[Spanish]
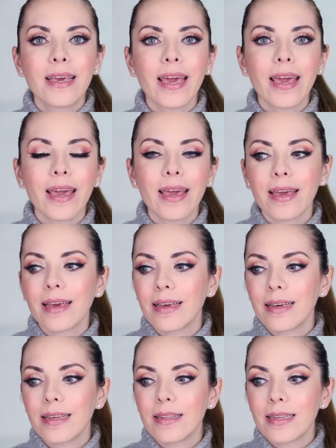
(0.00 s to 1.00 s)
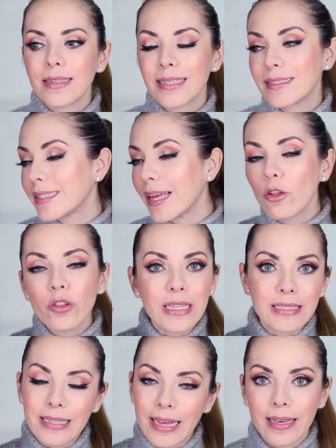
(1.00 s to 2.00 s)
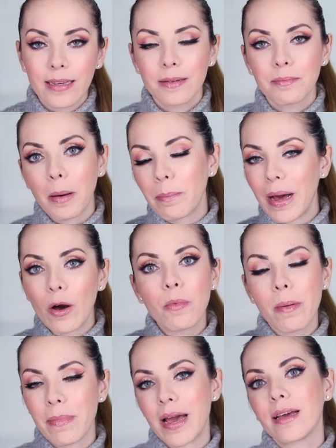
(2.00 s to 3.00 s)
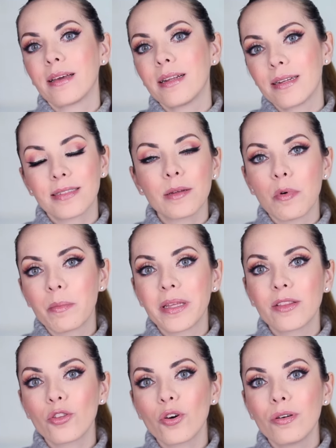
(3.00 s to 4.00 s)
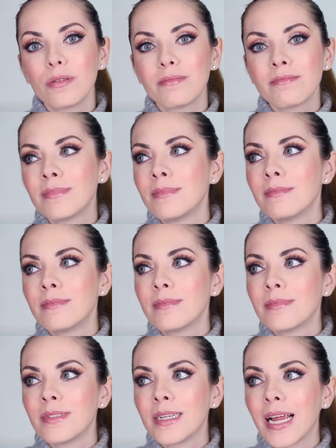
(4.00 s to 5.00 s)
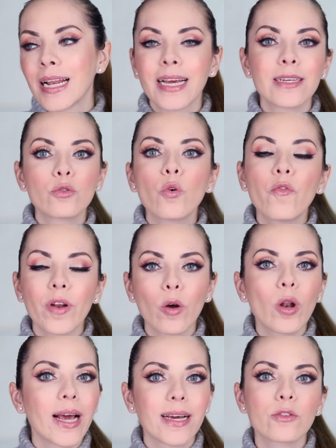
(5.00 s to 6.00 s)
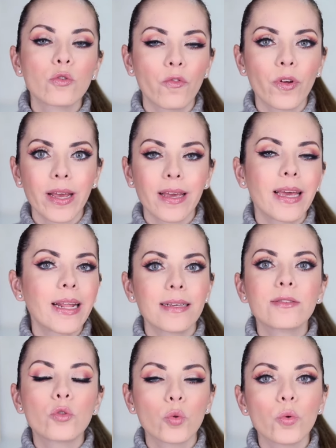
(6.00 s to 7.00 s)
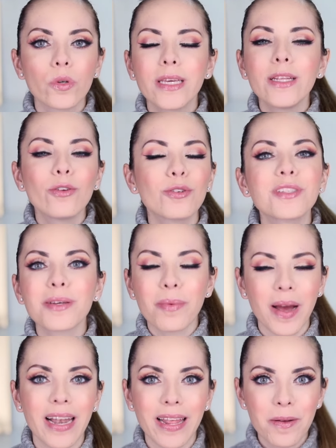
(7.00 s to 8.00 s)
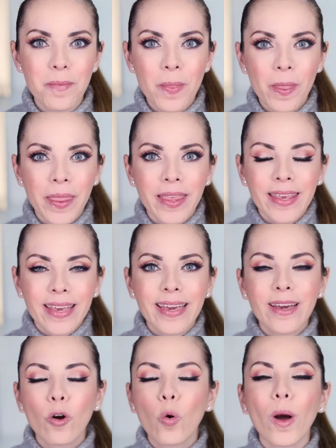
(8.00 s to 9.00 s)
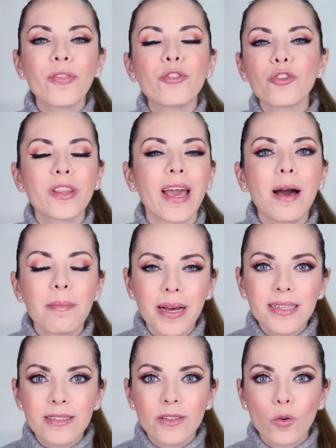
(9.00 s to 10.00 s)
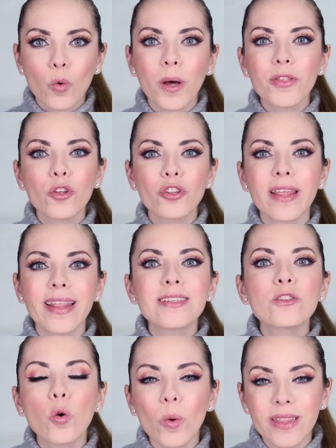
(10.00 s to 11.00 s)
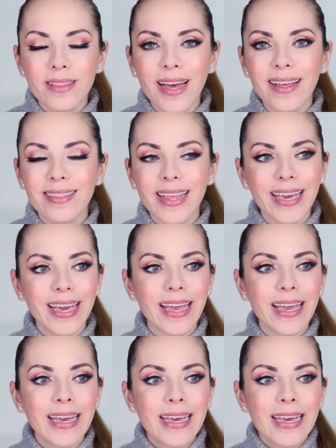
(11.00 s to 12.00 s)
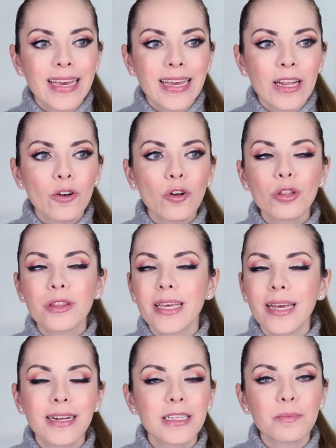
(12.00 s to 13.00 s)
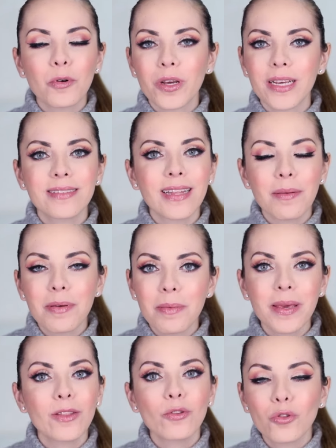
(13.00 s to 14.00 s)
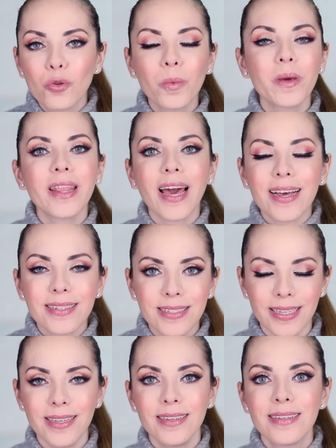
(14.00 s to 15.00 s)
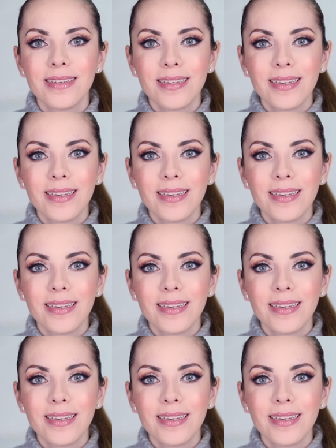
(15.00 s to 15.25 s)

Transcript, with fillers: que esté donde esté, papá o mamá en este momento, el que sufre o la que sufre eres tú y no se vale. Cuando te amas, cuando te das cuenta de que no tienes por qué estar viviendo tu vida así,